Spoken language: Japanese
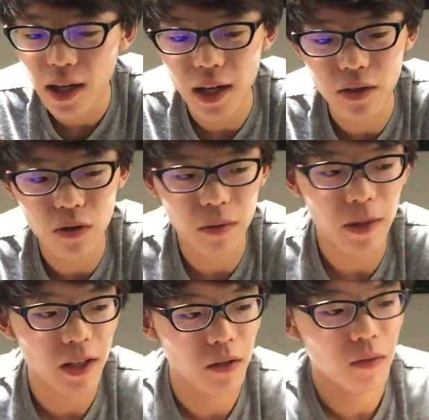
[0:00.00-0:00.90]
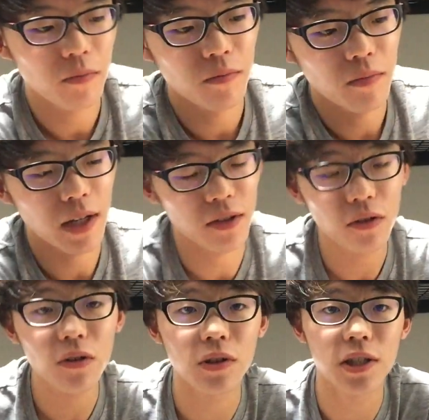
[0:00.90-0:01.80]
えそれまでのパート
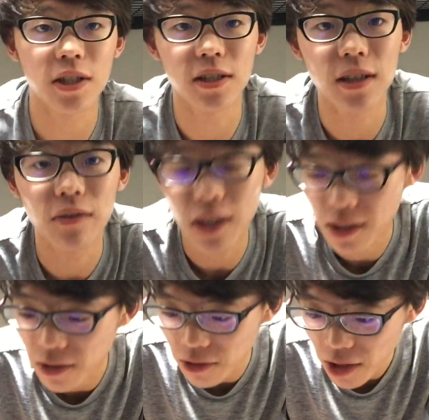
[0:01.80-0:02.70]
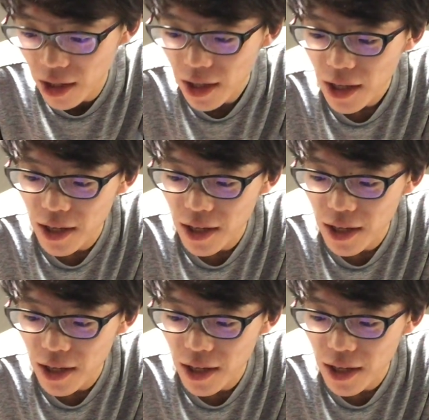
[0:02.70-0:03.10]
と意識して歌ってるので、